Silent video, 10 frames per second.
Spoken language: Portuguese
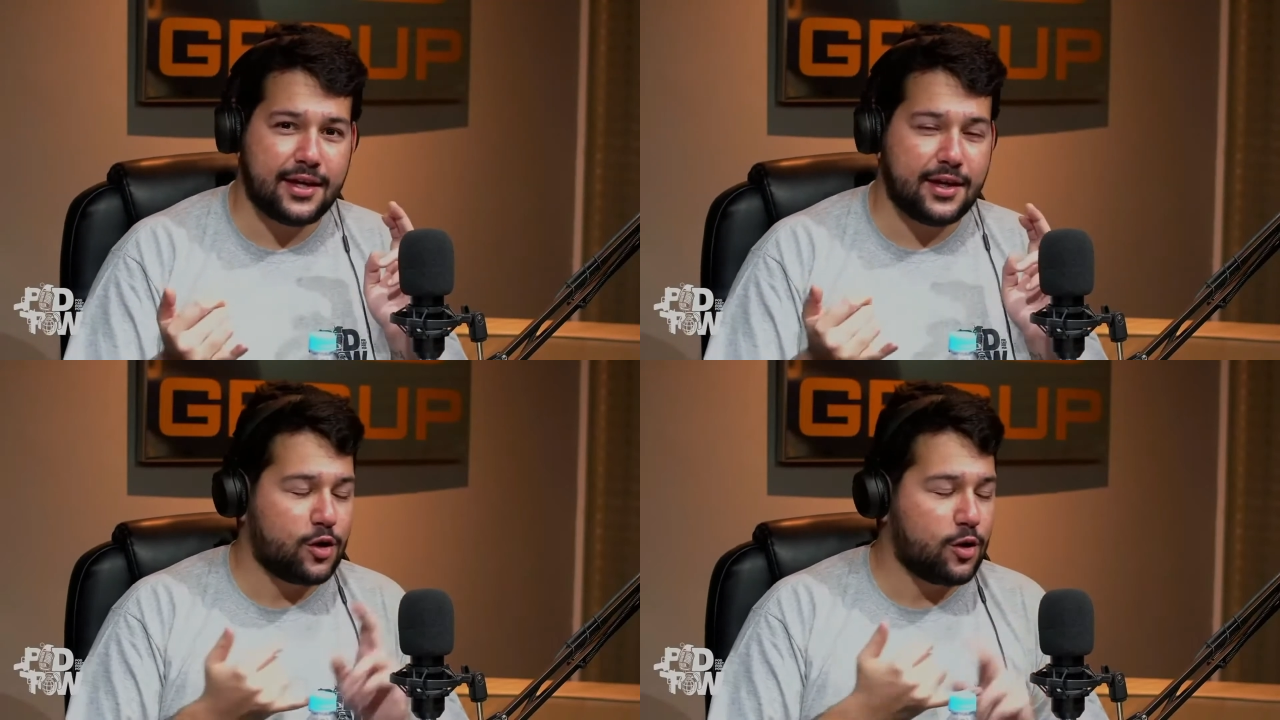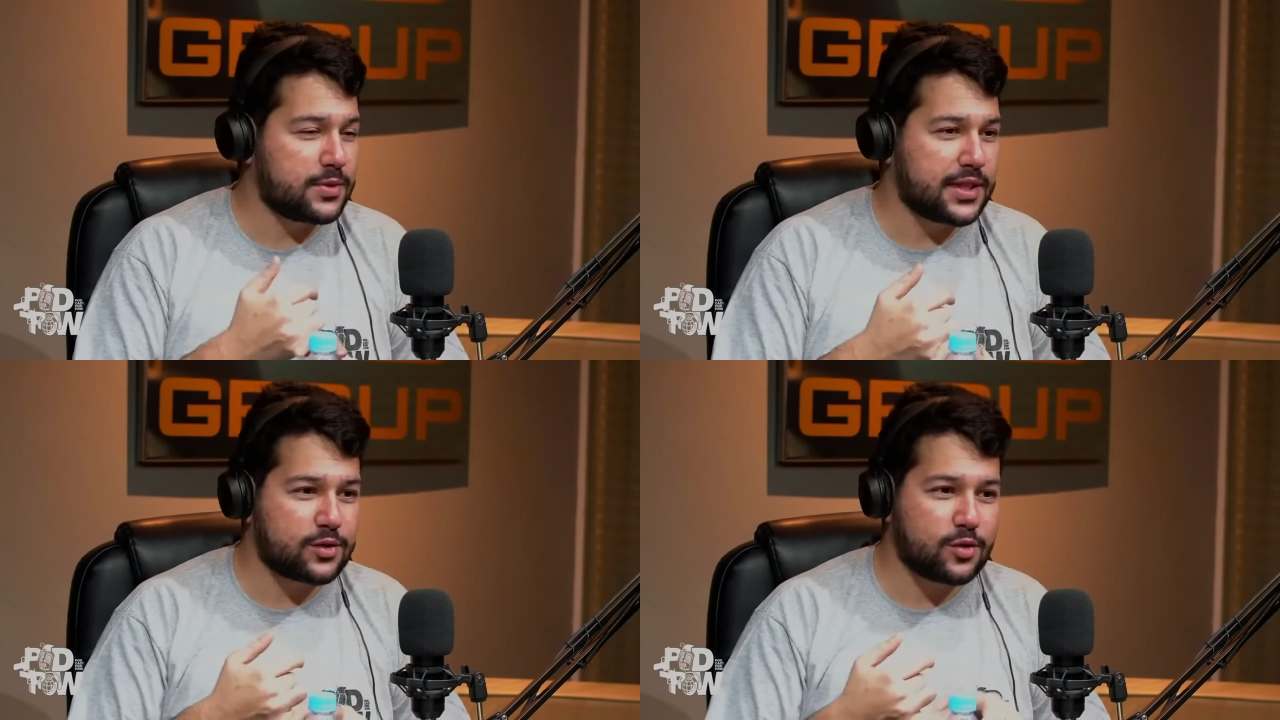
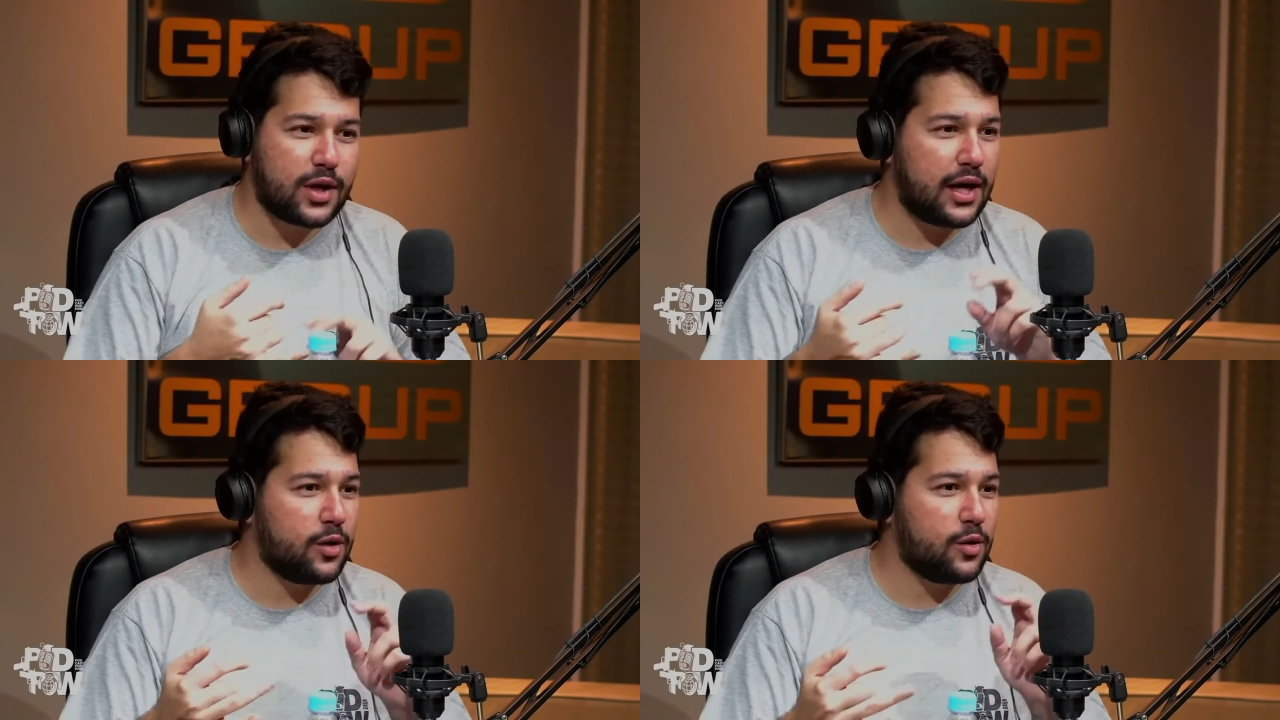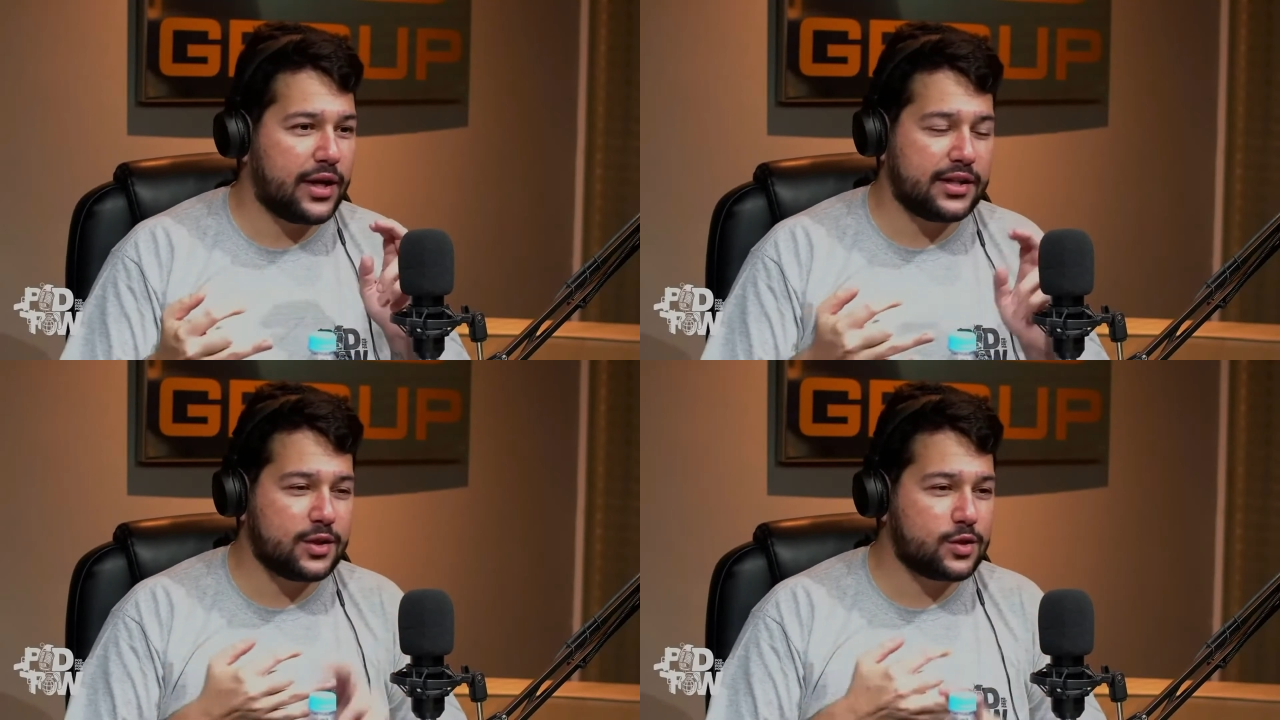homossexual,
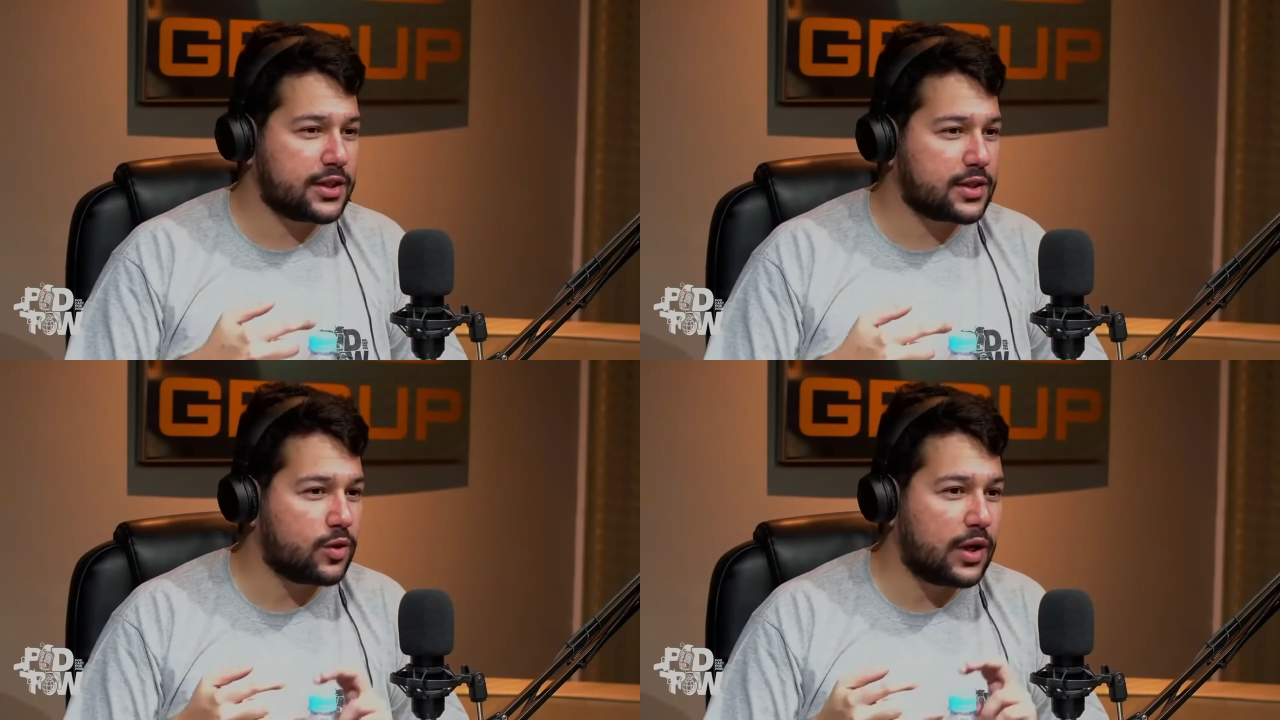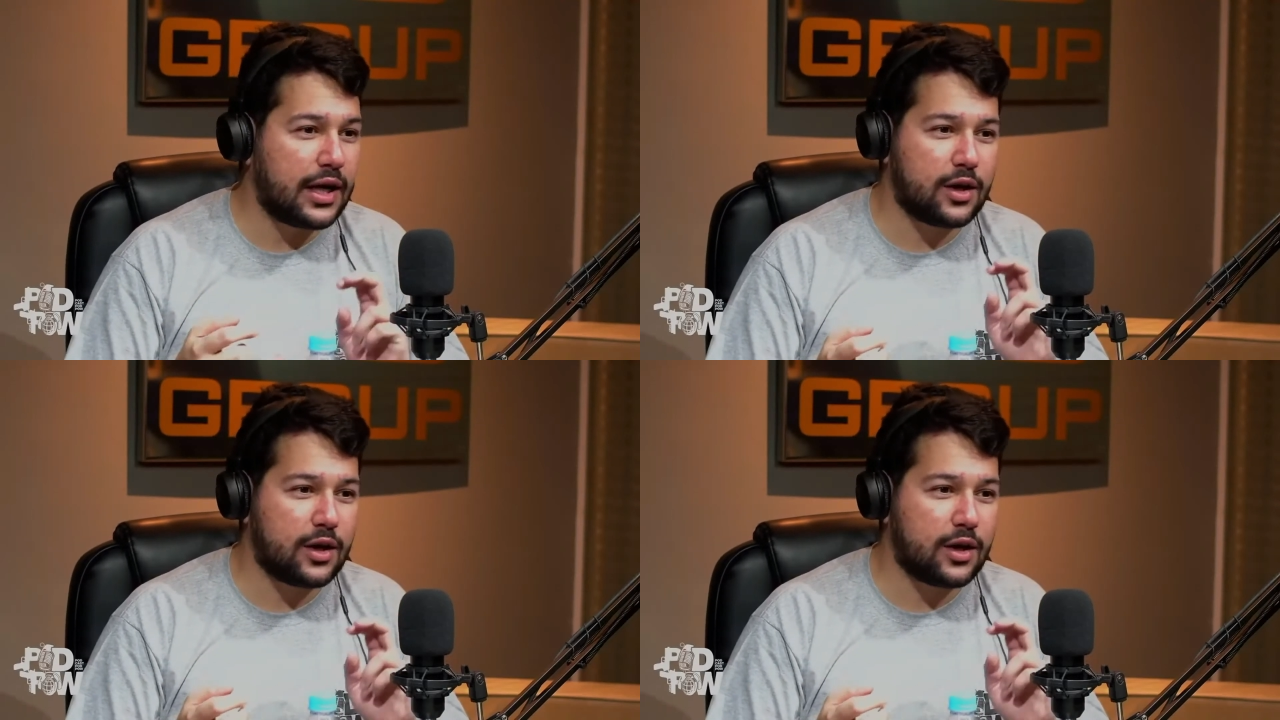heterossexual,